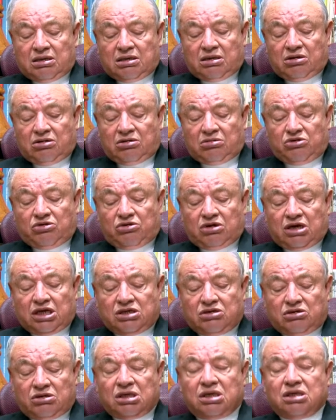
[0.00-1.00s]
Como las
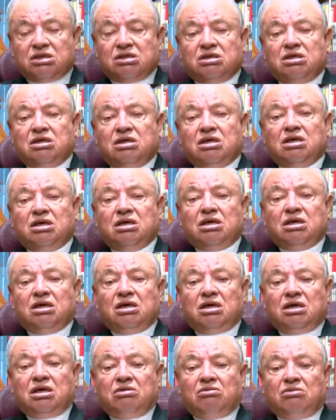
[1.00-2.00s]
cosas,
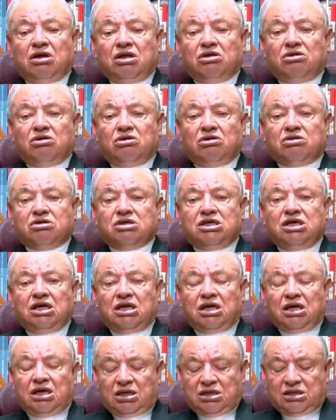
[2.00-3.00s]
cuando Dios
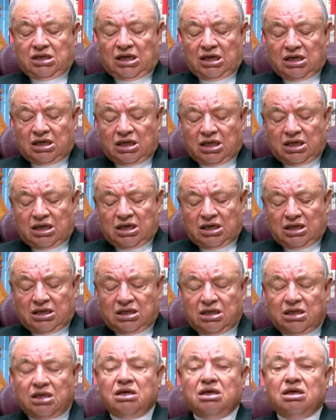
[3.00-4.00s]
quiere, salen
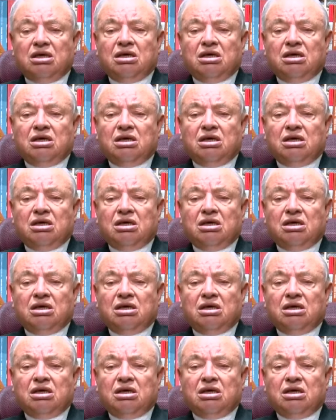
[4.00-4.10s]
adelante,